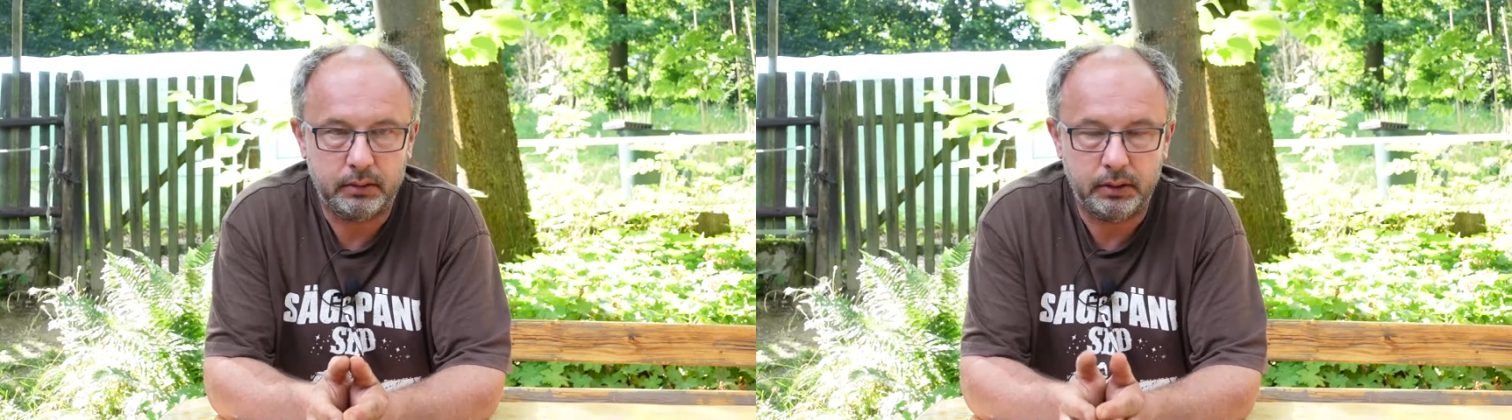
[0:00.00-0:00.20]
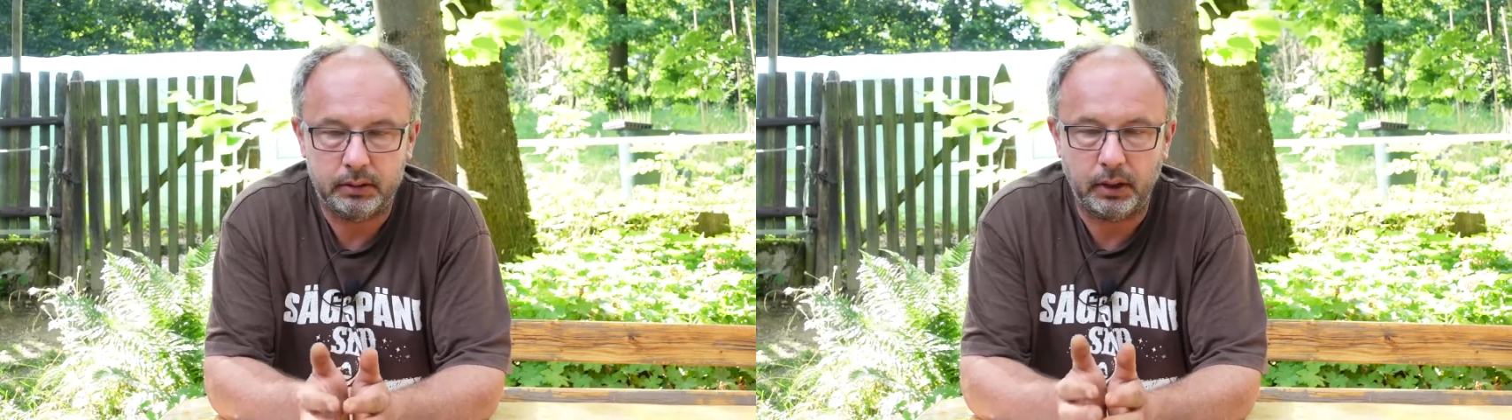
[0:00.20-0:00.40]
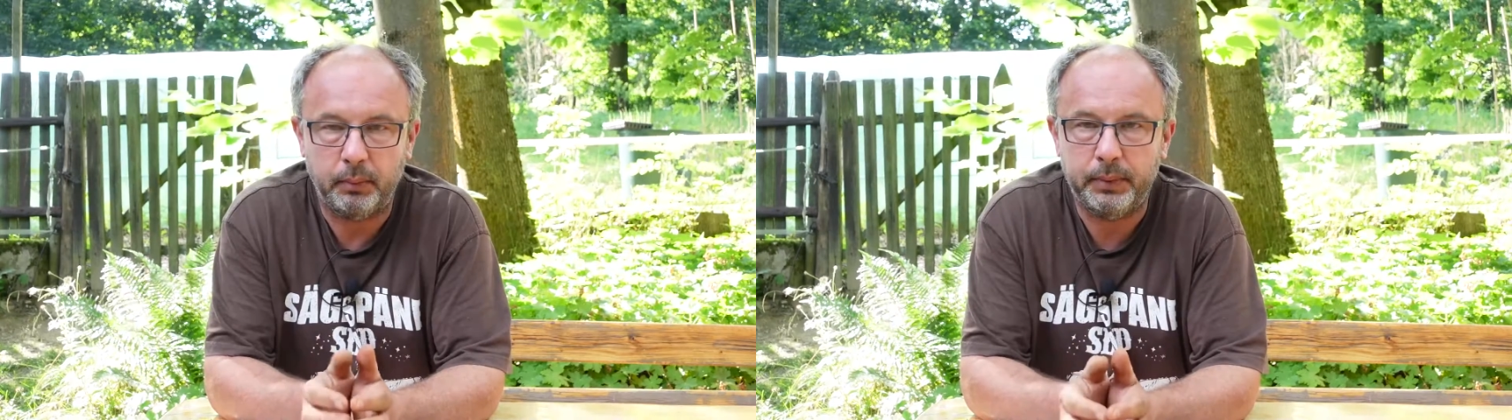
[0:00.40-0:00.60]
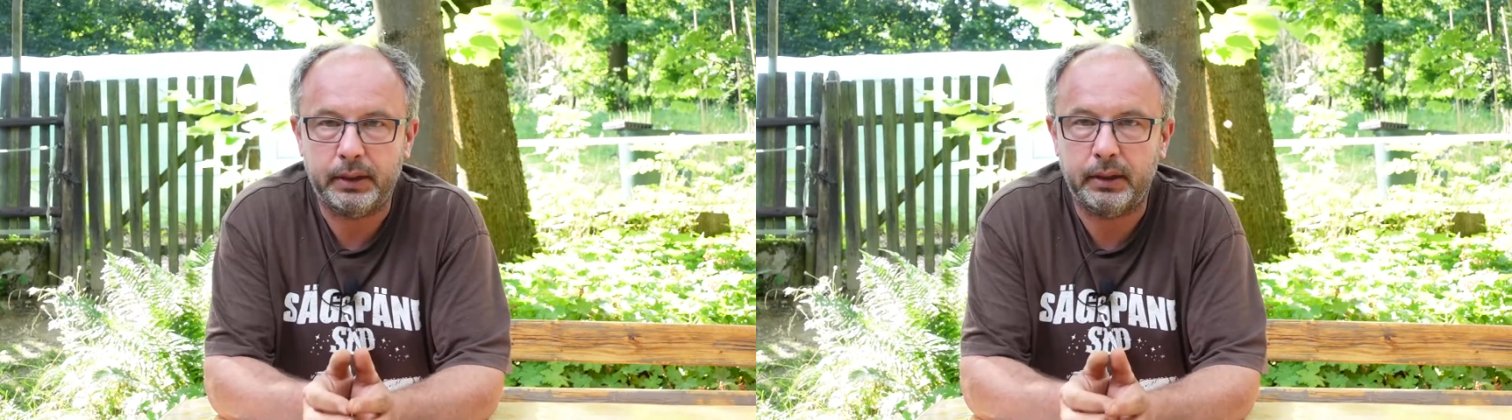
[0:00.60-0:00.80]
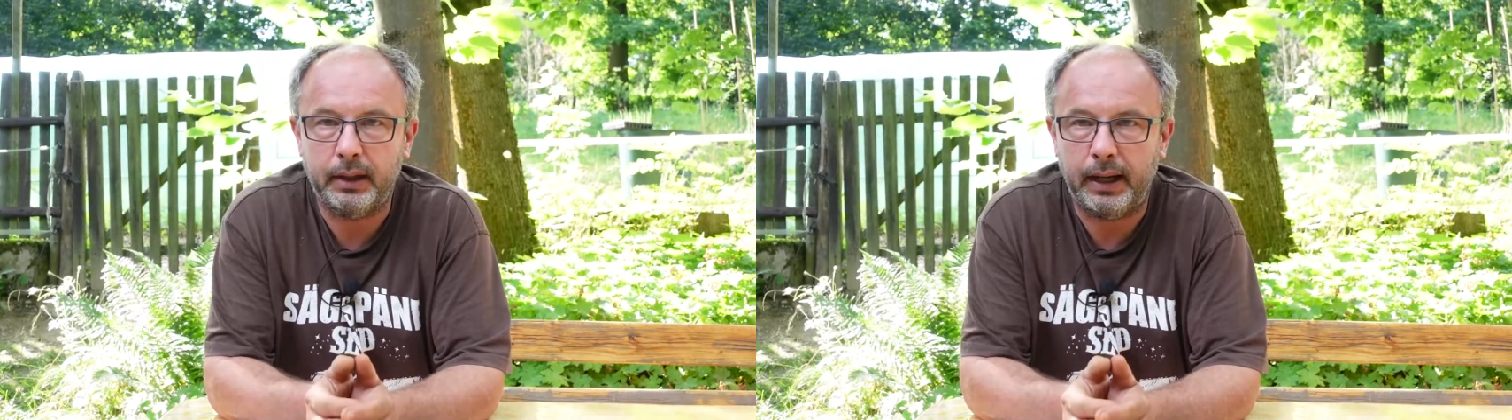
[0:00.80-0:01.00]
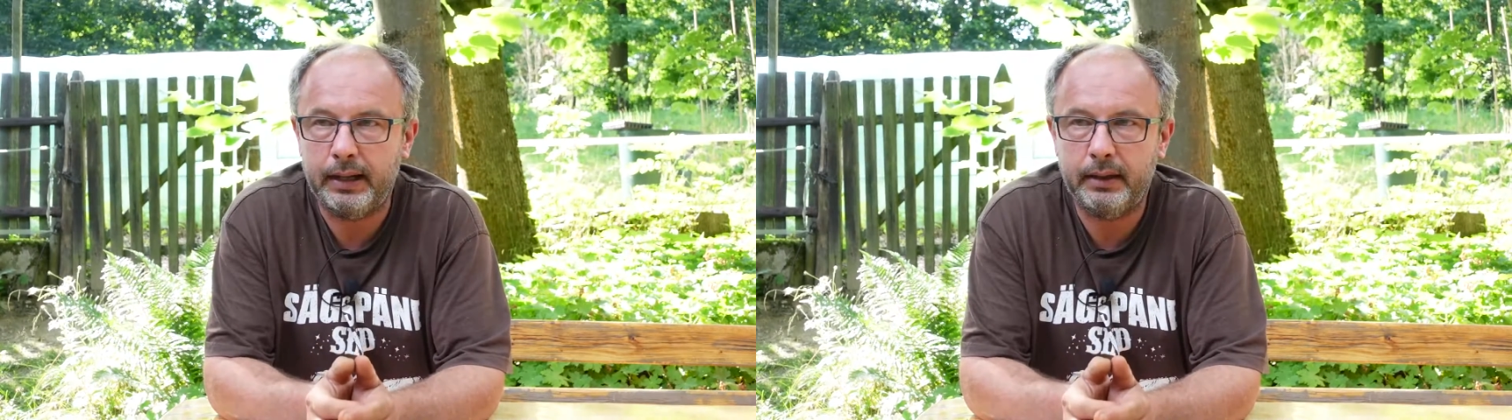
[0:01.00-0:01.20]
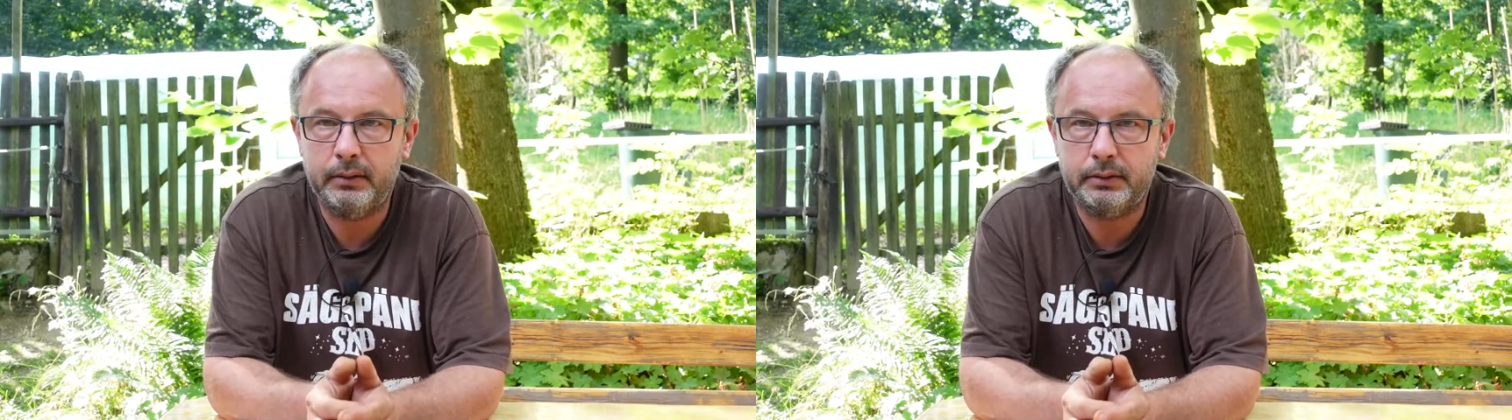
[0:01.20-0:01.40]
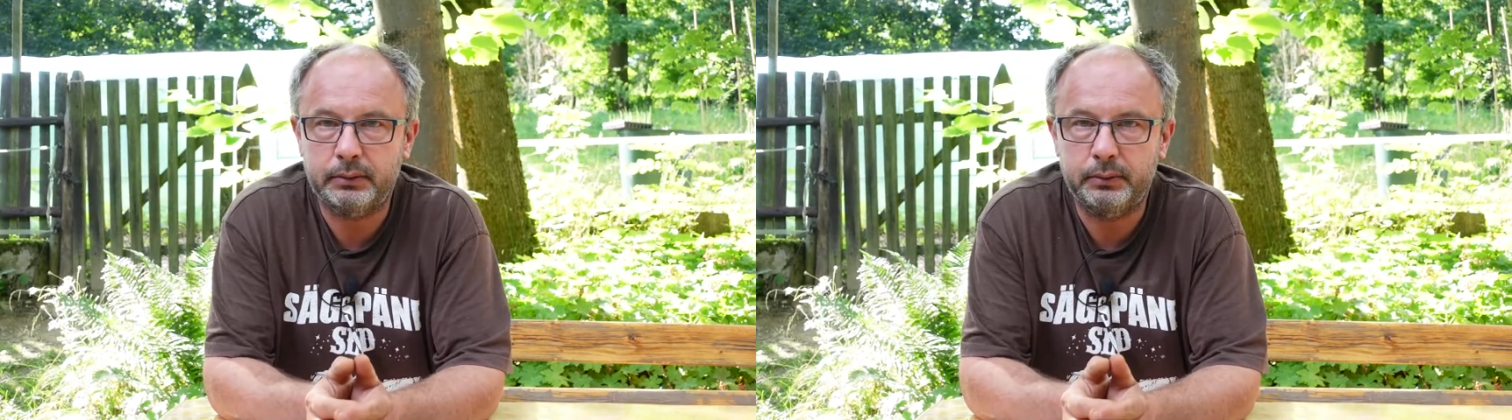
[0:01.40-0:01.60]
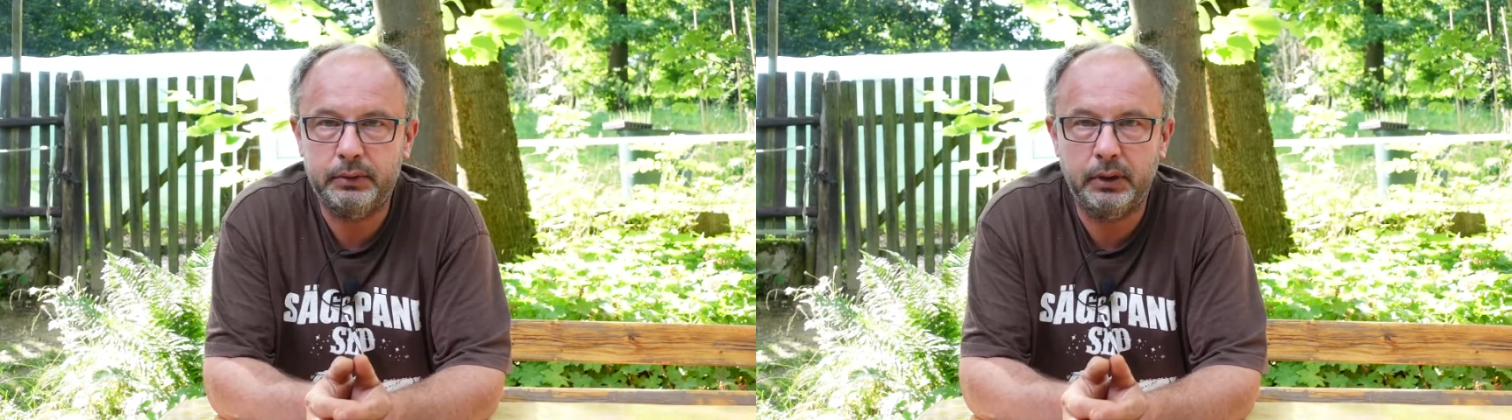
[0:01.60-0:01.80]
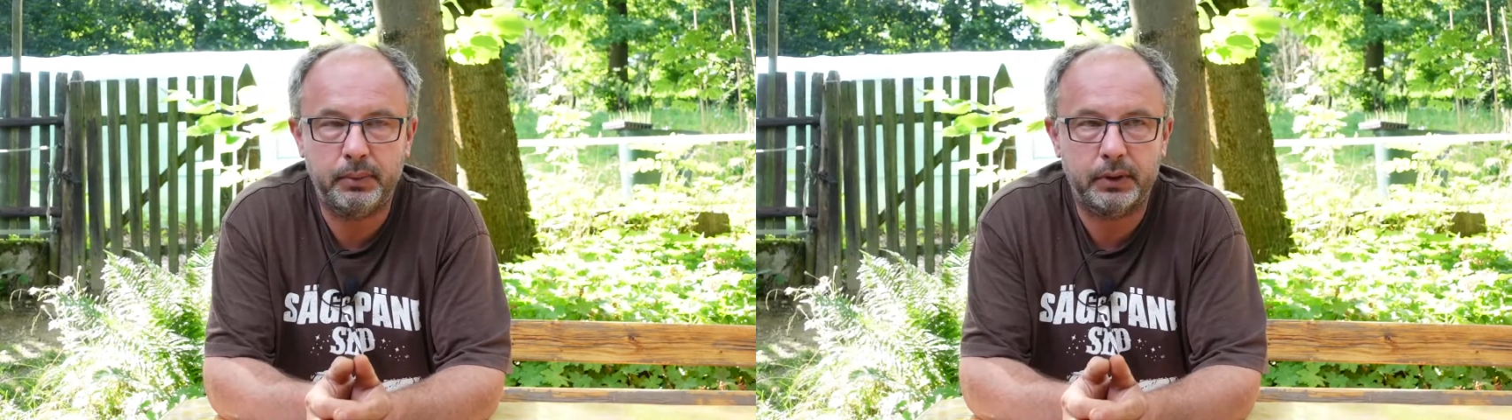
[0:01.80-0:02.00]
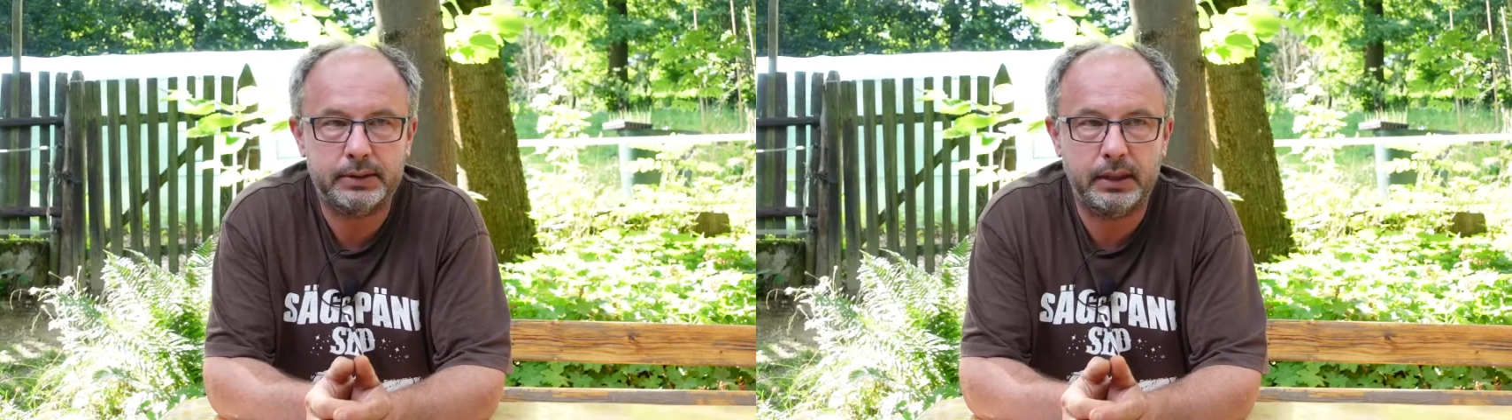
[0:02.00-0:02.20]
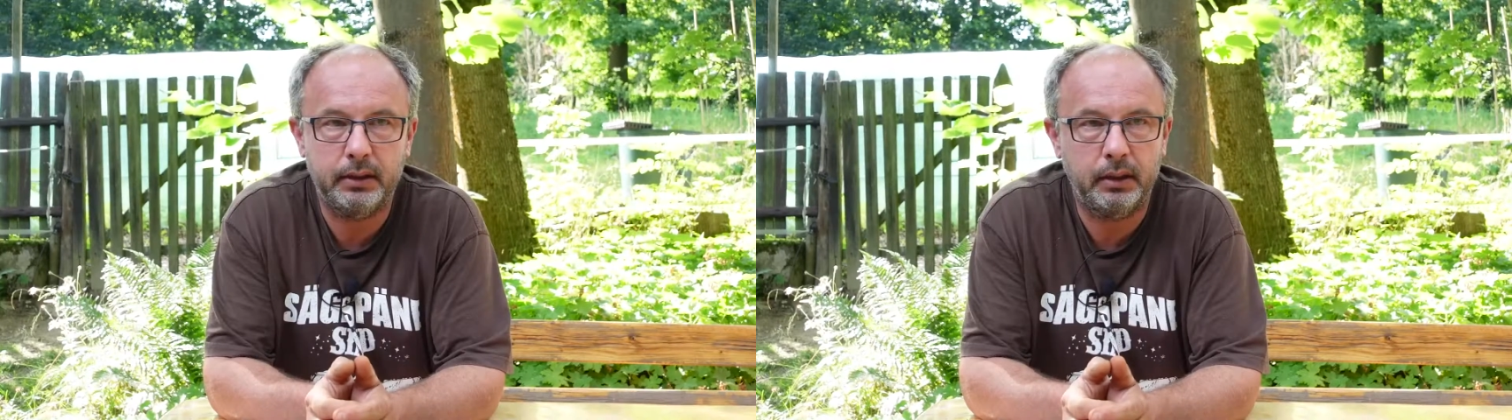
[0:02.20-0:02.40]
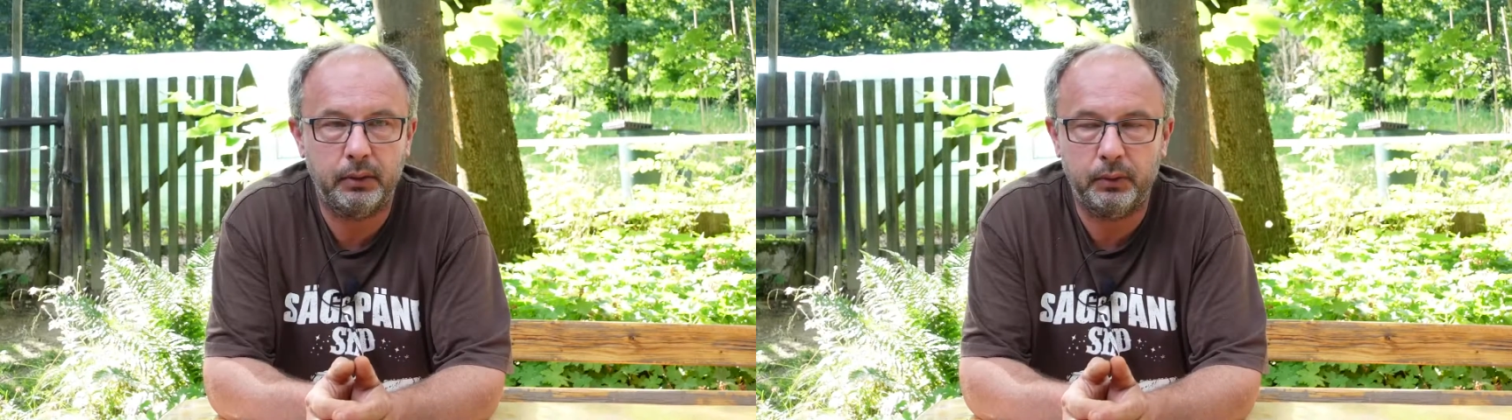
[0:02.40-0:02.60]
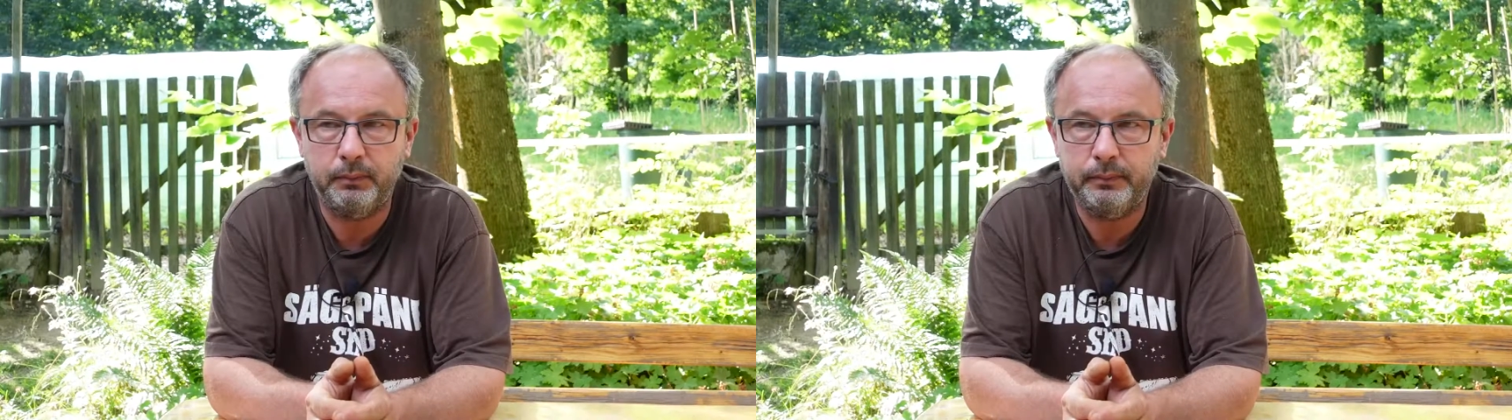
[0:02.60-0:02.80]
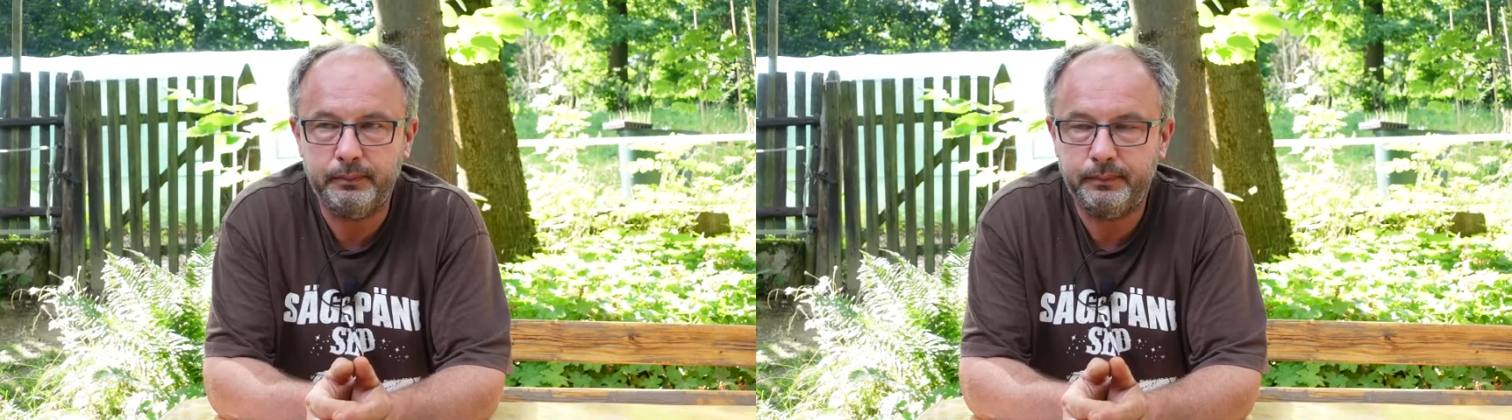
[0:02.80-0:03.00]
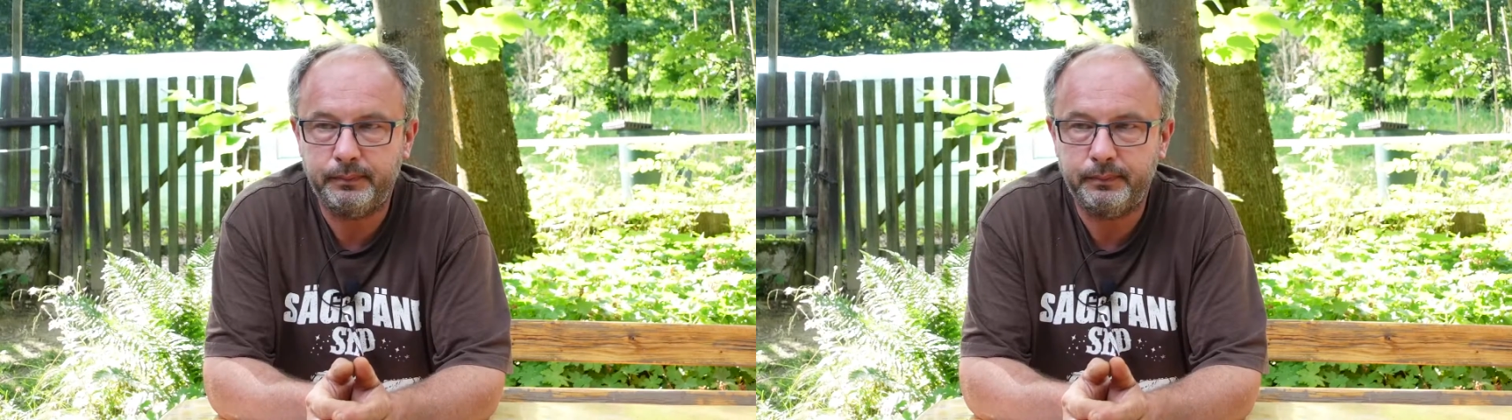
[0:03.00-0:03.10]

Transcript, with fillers: die Daumen gehen alle zu 100% nach oben.